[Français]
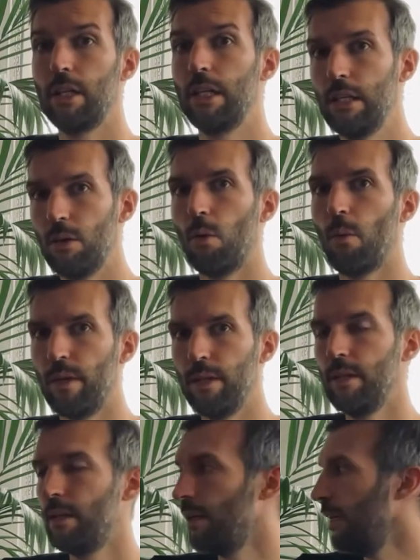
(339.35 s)
qui on
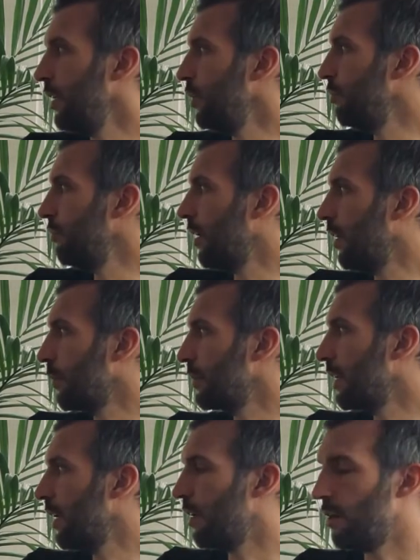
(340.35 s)
est et de pouvoir comme
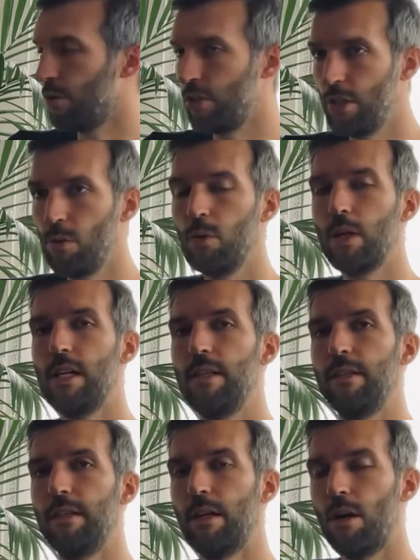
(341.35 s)
ça
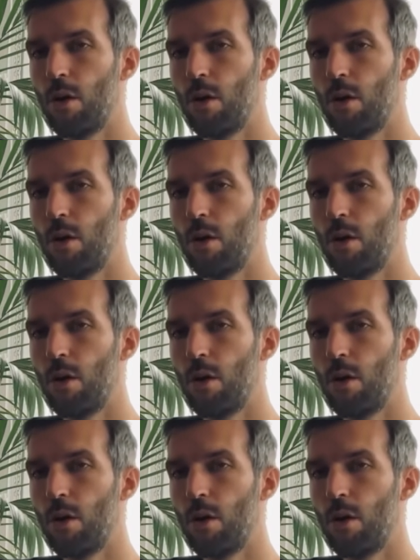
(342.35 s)
géolocaliser,